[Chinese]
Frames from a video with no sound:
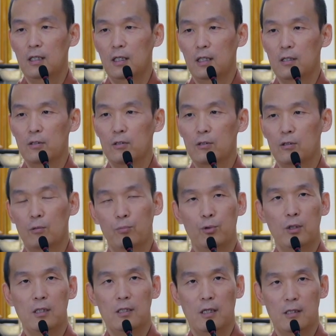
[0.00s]
那时候就不
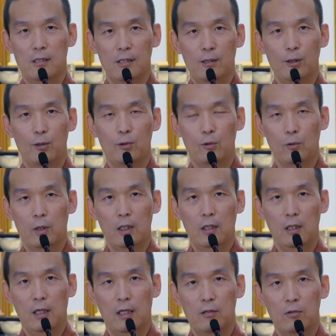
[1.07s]
会产生痛苦跟
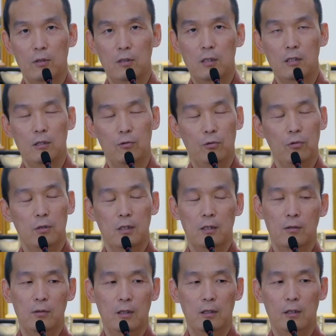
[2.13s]
遗憾，所以其实俱生
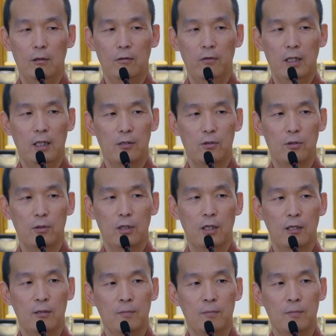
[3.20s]
慧非常重要，